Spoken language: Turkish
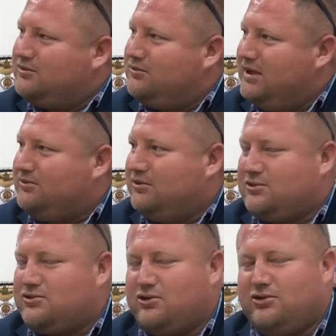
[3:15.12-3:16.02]
güven
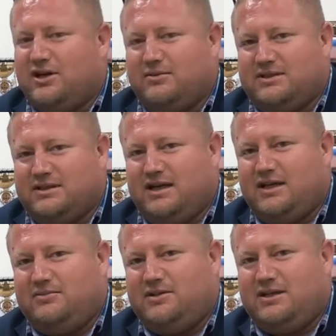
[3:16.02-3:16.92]
konusu çok önemlidir.
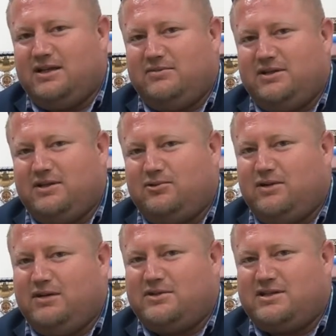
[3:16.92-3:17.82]
Yani birileri birine
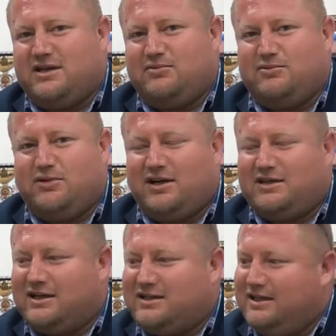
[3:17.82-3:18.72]
güvenmişse bu
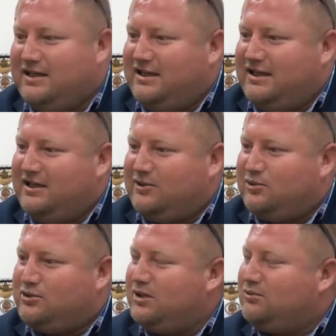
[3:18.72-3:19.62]
muhakkak e,
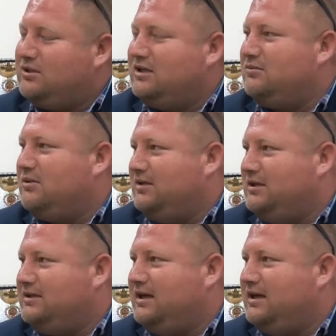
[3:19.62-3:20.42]
kötüye kullanılmamalı.